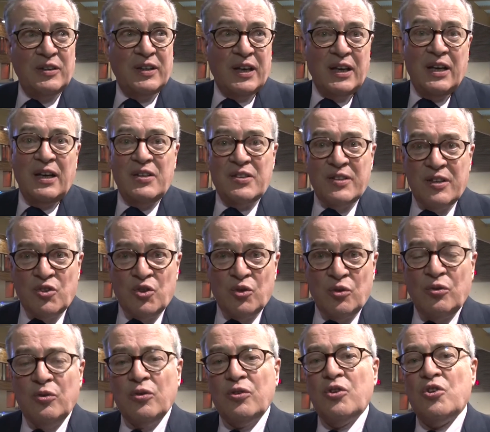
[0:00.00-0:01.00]
des
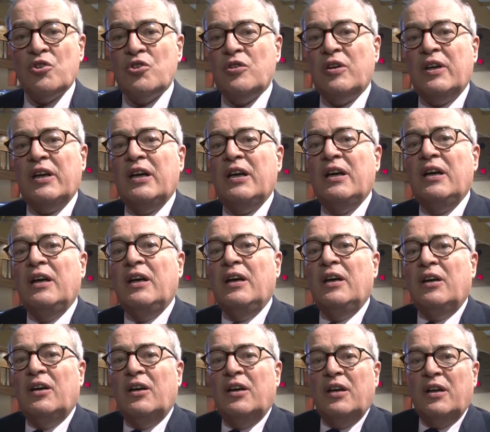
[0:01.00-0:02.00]
réalisations que j'aurais
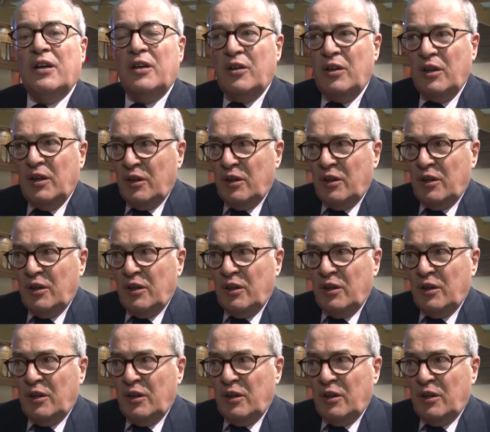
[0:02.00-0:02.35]
euh,